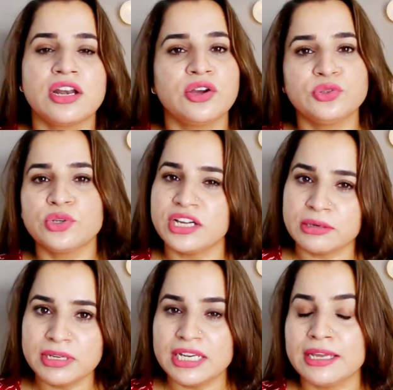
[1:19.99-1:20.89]
करने को तो
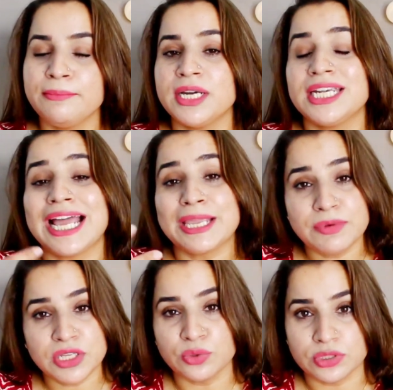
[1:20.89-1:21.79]
कर भी लें बट
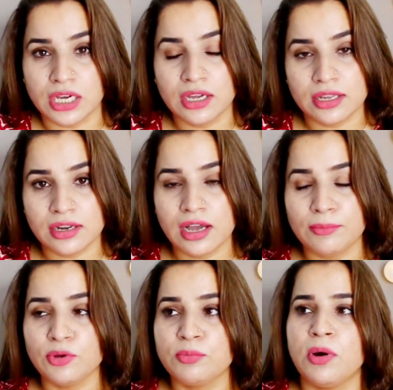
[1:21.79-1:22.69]
टाइम नहीं होता है ना
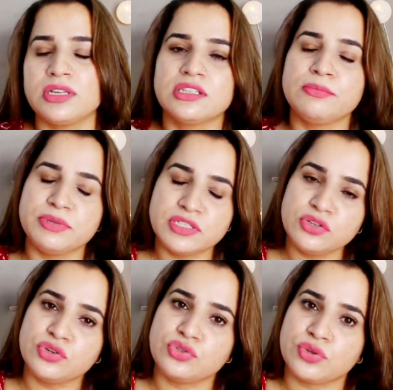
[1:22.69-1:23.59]
हम लोग बहुत ज़्यादा
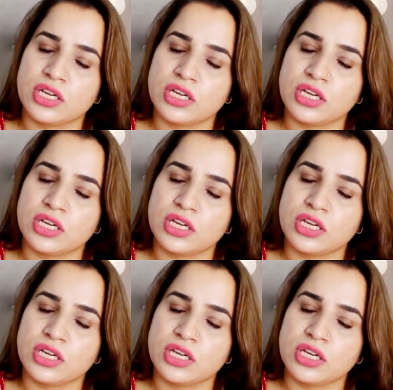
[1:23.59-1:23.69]
बिजी हो